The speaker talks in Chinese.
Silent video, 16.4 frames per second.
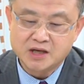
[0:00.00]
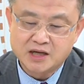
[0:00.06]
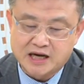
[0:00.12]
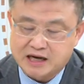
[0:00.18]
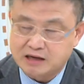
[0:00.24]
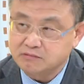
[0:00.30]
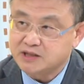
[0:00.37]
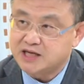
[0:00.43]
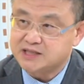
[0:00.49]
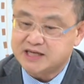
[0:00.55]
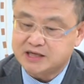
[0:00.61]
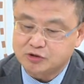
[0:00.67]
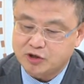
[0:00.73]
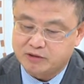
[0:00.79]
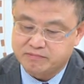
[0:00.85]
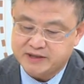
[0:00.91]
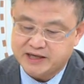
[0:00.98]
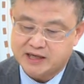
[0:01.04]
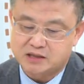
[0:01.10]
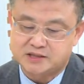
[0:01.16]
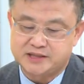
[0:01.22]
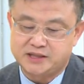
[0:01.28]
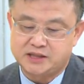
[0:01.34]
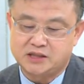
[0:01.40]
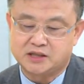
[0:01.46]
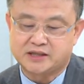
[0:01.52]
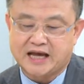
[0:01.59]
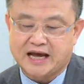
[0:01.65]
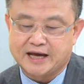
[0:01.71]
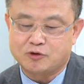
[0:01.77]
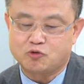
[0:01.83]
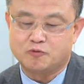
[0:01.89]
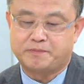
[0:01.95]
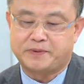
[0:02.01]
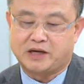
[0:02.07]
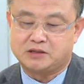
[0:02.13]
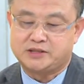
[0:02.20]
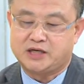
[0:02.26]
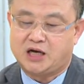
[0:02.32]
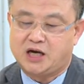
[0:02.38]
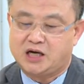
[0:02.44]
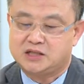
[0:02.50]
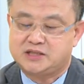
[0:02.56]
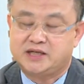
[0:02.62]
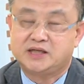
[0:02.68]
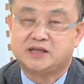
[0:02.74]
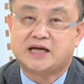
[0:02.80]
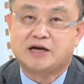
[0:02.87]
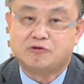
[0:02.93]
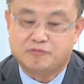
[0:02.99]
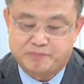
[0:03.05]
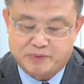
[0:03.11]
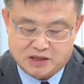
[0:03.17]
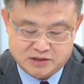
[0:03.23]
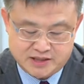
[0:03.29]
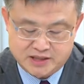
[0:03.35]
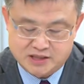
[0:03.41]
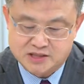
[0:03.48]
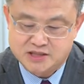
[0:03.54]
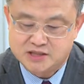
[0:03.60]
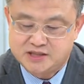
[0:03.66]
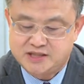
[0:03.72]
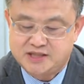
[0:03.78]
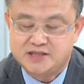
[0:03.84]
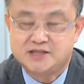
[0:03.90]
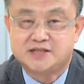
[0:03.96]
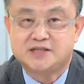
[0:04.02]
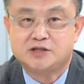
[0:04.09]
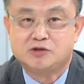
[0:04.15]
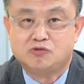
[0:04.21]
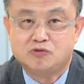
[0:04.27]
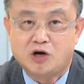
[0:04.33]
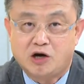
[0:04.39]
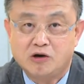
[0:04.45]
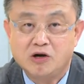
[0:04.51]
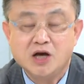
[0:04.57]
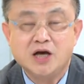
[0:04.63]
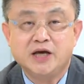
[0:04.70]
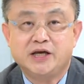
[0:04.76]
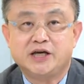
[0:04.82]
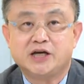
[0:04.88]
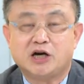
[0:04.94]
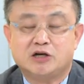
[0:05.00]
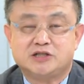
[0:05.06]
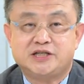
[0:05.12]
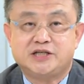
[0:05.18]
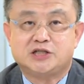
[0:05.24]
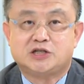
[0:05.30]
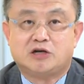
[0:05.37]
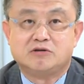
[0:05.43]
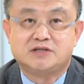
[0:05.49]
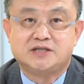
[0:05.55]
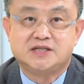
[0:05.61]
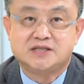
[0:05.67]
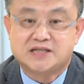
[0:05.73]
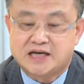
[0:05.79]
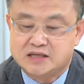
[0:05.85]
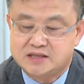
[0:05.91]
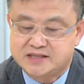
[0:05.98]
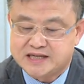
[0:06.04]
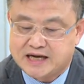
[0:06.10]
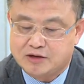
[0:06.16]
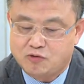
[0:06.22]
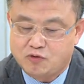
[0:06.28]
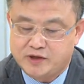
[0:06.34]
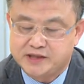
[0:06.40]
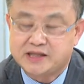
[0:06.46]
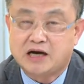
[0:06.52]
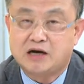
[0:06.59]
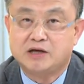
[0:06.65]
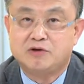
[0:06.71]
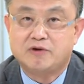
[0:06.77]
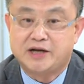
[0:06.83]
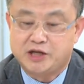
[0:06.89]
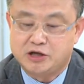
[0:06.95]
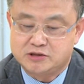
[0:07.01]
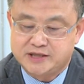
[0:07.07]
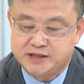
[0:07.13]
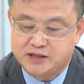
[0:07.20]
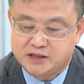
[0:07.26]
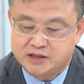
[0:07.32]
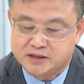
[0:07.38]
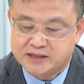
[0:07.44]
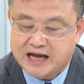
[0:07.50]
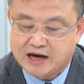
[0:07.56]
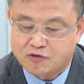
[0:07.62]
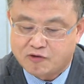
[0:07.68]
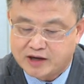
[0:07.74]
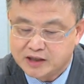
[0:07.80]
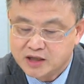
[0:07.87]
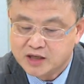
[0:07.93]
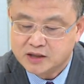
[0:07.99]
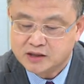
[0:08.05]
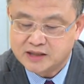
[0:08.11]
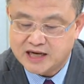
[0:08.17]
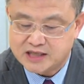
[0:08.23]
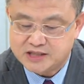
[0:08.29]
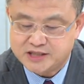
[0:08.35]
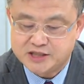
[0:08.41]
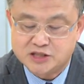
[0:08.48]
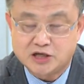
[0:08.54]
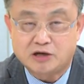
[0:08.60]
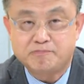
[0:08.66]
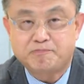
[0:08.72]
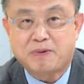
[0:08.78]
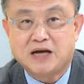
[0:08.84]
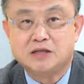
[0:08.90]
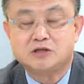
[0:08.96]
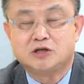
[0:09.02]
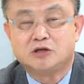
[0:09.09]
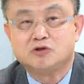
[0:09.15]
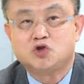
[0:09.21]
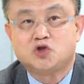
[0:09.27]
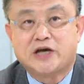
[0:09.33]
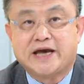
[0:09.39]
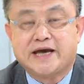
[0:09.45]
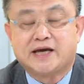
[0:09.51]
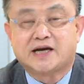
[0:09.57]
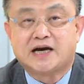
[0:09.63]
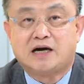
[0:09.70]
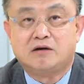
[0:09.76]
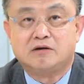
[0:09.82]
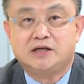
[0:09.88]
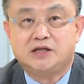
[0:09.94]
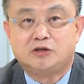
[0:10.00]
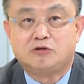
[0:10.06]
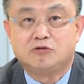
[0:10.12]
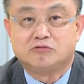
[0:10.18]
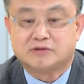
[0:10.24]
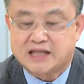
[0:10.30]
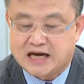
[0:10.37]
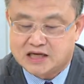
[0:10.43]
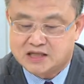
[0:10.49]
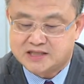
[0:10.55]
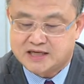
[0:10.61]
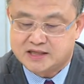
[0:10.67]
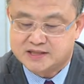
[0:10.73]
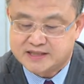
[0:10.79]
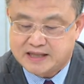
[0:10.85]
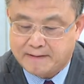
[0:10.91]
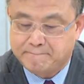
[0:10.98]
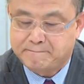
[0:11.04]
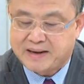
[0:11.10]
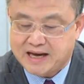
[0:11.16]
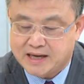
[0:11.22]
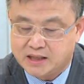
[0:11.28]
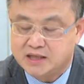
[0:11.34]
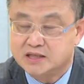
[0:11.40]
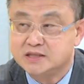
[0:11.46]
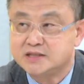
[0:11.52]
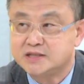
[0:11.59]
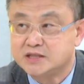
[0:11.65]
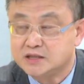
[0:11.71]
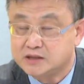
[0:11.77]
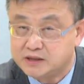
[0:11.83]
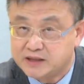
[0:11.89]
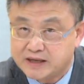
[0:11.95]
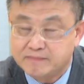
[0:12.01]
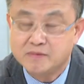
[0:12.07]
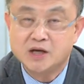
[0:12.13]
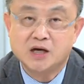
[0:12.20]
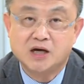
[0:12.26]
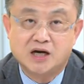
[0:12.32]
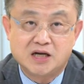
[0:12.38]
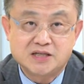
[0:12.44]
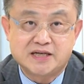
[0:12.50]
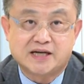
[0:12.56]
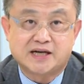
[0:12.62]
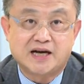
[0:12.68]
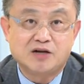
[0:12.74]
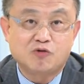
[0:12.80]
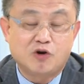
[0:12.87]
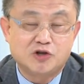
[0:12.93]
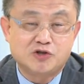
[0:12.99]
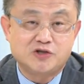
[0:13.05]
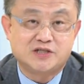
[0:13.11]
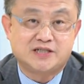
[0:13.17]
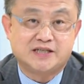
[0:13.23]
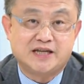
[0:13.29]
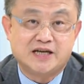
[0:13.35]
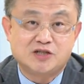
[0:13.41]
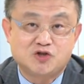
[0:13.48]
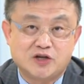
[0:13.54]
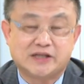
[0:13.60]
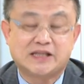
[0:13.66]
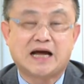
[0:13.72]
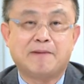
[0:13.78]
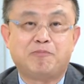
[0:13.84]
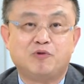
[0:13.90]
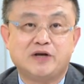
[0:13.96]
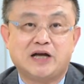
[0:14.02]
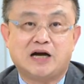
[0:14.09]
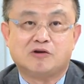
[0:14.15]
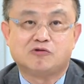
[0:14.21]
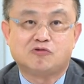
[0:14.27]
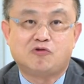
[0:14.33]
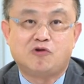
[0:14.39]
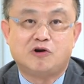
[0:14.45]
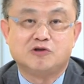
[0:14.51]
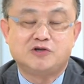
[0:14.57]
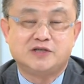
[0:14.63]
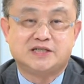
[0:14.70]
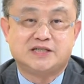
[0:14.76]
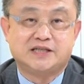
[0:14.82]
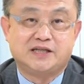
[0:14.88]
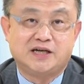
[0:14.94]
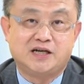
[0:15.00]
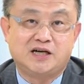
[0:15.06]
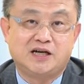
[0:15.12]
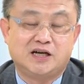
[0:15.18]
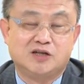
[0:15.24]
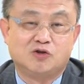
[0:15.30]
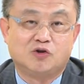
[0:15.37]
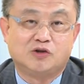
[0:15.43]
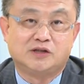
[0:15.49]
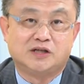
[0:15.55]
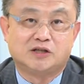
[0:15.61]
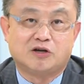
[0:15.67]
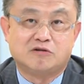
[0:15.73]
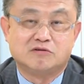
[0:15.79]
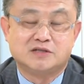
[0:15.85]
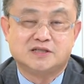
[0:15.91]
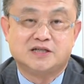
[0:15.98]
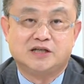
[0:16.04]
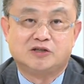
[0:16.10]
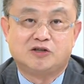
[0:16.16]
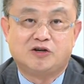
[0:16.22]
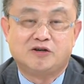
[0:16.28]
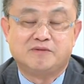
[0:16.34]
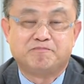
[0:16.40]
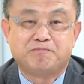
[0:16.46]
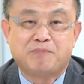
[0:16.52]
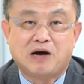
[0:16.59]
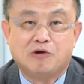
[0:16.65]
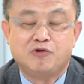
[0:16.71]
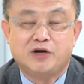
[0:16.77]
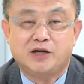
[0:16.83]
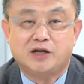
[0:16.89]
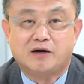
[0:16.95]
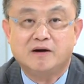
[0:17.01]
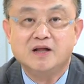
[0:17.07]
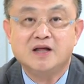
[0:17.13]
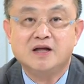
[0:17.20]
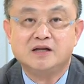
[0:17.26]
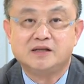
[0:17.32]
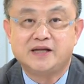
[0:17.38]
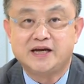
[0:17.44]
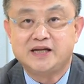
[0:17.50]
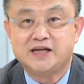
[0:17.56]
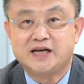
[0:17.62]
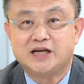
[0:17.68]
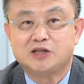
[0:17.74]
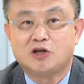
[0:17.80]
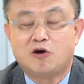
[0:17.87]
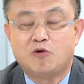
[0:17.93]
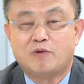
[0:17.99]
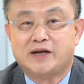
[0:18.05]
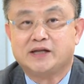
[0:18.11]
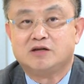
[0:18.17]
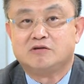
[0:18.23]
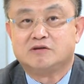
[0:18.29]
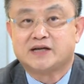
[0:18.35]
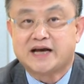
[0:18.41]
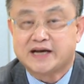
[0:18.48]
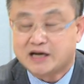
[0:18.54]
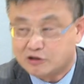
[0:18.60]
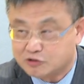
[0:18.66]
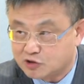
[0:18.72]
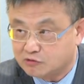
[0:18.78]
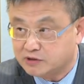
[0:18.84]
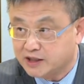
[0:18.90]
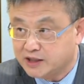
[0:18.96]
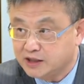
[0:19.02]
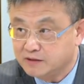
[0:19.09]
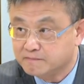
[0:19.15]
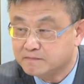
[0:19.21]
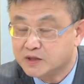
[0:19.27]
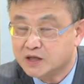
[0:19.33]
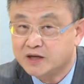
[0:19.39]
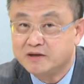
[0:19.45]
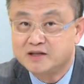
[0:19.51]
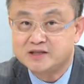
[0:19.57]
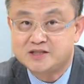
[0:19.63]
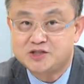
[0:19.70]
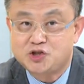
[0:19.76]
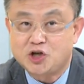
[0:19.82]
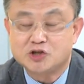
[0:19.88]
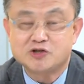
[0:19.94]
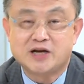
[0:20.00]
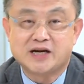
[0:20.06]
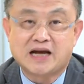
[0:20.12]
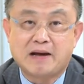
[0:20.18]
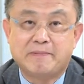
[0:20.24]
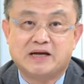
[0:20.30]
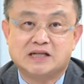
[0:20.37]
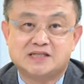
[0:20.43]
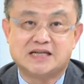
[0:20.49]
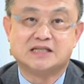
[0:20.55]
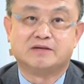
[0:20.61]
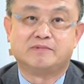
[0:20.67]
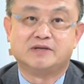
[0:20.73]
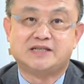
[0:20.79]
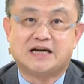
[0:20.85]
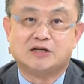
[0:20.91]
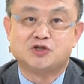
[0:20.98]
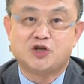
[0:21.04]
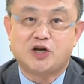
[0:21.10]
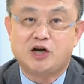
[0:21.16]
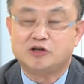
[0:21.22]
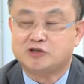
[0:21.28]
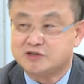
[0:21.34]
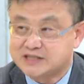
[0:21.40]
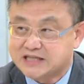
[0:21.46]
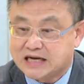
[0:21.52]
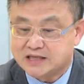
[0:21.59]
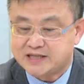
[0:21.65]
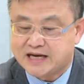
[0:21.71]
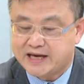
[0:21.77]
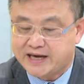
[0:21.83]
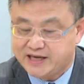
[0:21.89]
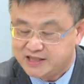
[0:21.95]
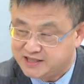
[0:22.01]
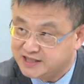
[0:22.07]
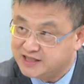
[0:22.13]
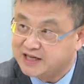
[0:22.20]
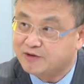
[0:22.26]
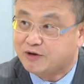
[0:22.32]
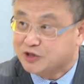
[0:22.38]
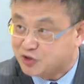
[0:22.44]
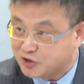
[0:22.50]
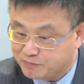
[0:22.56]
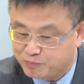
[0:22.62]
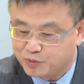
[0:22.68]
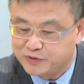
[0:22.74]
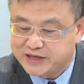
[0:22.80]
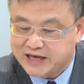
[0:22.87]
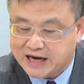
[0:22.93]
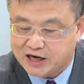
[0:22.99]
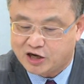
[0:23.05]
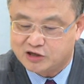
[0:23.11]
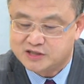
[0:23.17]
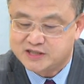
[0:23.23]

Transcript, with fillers: 好，那相对我们看到今天的台股表现，哈，今天台股表现也是气势如虹，一口气重新再站回到一万六千点的大关。那其中盘中最高一度大涨三百零四点，而且跟过去几天最大不一样，过去几天很多的投资人都很抱怨的，天天都玩那种开高走低。就算开盘再怎么强，最后都杀下来。哎，今天完全不一样哦！